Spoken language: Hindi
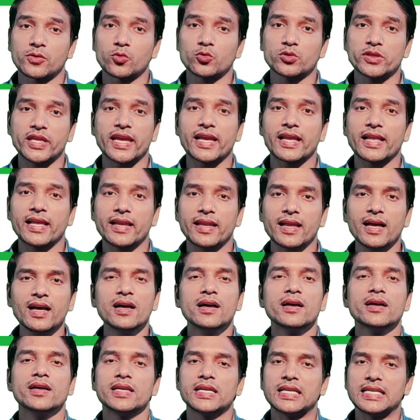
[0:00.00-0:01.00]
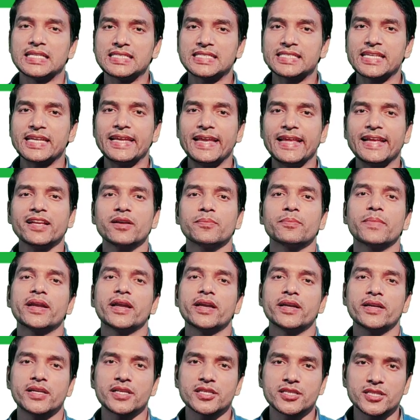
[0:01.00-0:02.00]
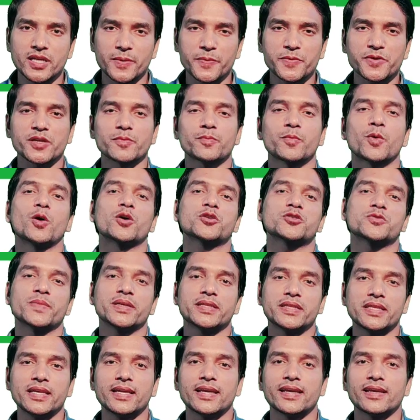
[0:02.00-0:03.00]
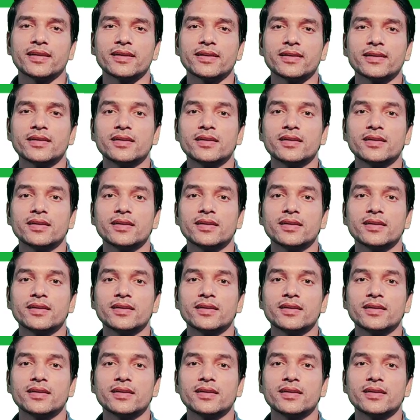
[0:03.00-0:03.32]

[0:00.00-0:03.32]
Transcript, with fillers: जरूर देख लेना इसकी लिंक मैंने डिस्क्रिप्शन बॉक्स में दी है